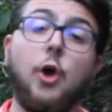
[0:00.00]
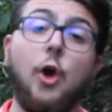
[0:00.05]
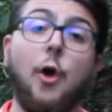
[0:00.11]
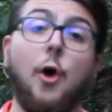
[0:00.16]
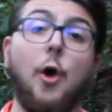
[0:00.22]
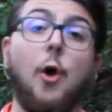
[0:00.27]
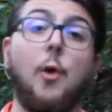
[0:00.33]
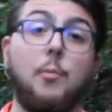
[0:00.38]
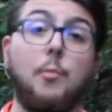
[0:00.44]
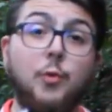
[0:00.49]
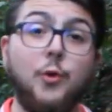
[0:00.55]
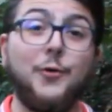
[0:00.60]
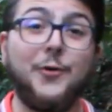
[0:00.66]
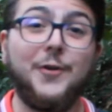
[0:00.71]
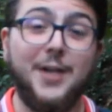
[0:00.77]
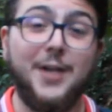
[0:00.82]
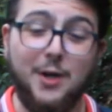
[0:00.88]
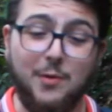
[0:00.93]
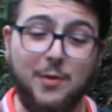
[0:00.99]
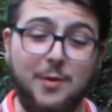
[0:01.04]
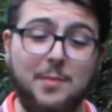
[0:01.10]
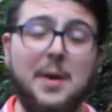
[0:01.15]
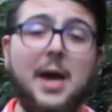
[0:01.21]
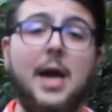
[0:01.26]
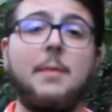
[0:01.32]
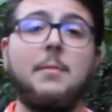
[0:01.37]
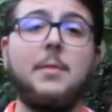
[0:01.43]
qu'un Bouillonnais
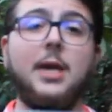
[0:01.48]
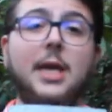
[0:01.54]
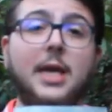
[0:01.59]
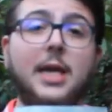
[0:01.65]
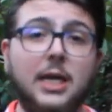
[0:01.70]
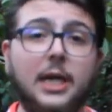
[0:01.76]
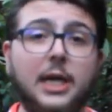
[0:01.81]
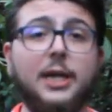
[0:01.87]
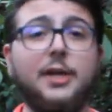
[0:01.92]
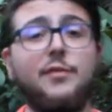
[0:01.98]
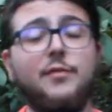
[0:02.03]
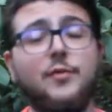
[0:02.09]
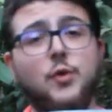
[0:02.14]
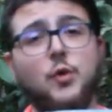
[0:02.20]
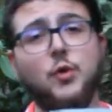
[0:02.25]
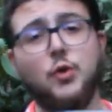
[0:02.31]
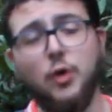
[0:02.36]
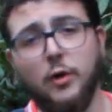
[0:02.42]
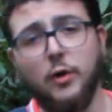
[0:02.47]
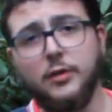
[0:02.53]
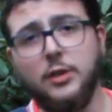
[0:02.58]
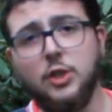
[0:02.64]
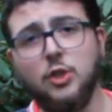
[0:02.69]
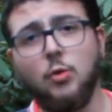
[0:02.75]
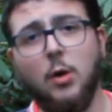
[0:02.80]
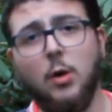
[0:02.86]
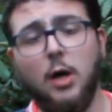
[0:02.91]
lui-même écrive ce genre
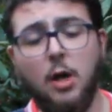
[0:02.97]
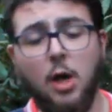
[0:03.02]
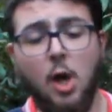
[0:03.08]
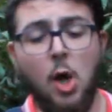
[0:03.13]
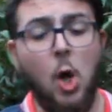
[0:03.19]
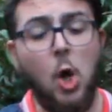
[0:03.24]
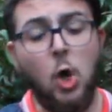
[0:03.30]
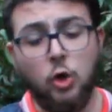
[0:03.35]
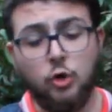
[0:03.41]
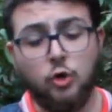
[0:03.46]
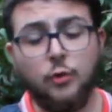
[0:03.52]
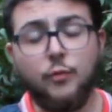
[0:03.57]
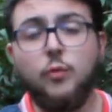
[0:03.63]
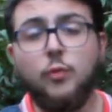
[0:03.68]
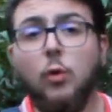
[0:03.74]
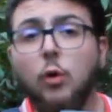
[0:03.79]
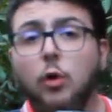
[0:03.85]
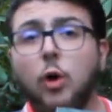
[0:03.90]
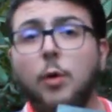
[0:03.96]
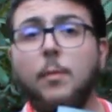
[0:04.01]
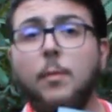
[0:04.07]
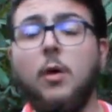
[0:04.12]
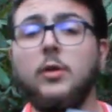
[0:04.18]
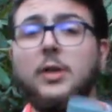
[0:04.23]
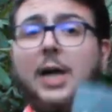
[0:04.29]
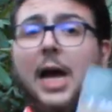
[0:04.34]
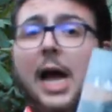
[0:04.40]
d'histoire. Je vous
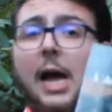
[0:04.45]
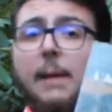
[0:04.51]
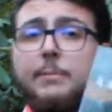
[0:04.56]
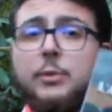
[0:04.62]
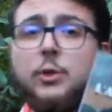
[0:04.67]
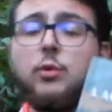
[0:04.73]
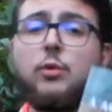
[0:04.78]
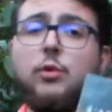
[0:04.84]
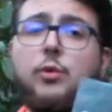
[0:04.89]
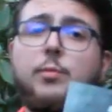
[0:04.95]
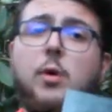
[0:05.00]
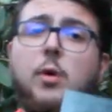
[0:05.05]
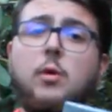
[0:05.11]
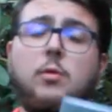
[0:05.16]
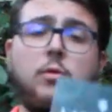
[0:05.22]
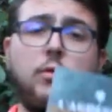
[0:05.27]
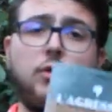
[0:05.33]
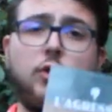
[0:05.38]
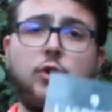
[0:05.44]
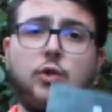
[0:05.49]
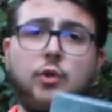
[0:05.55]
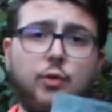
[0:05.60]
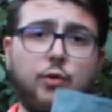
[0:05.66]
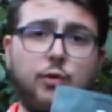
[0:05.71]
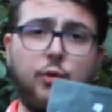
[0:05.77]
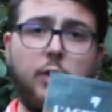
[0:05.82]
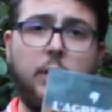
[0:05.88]
recommande absolument
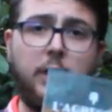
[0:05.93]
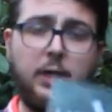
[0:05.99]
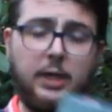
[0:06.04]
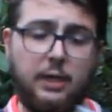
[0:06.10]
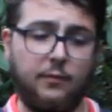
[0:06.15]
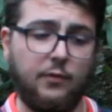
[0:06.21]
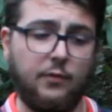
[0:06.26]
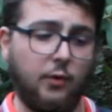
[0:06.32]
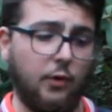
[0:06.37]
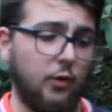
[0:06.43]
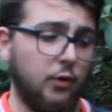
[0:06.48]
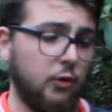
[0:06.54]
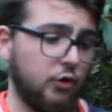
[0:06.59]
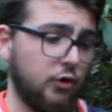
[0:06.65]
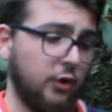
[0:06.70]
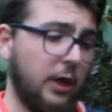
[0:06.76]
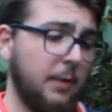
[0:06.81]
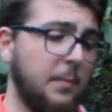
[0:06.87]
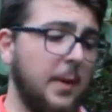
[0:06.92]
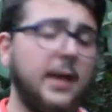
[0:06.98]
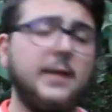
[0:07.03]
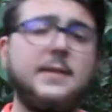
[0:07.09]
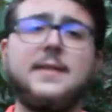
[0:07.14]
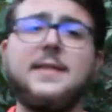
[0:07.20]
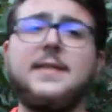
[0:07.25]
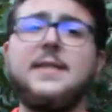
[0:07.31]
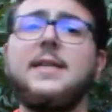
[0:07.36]
ce livre. Je
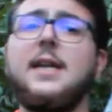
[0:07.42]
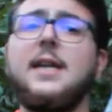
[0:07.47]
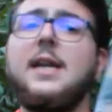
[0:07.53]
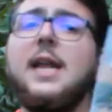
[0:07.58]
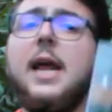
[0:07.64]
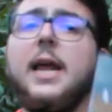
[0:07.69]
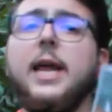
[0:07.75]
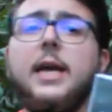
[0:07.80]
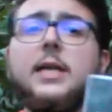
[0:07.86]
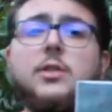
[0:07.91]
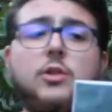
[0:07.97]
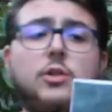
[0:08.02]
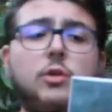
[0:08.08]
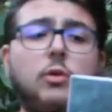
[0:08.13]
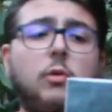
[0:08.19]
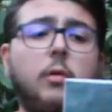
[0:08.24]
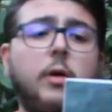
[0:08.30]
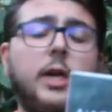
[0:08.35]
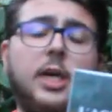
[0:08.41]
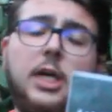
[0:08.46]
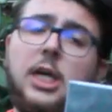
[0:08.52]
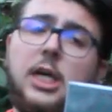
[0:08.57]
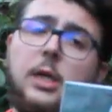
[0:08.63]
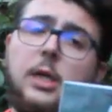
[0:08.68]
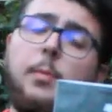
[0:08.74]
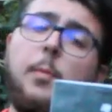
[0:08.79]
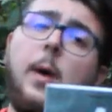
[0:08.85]
répète, c'est L'agression
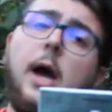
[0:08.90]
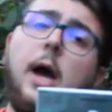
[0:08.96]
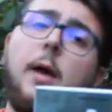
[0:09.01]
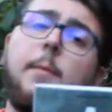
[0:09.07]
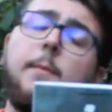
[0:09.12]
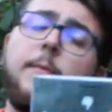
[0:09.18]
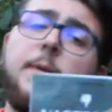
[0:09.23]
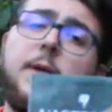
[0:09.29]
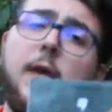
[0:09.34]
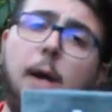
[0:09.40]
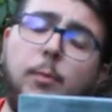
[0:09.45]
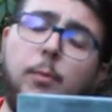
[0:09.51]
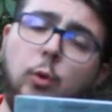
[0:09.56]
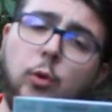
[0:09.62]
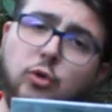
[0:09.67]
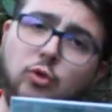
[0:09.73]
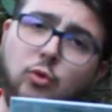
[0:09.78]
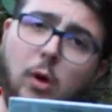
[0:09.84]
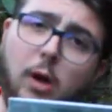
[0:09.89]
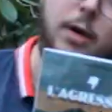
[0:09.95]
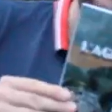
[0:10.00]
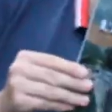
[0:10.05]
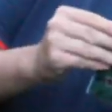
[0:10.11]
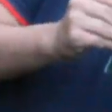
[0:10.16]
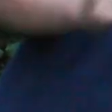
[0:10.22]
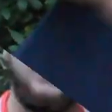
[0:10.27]
écrit par Pierre Bourgeois.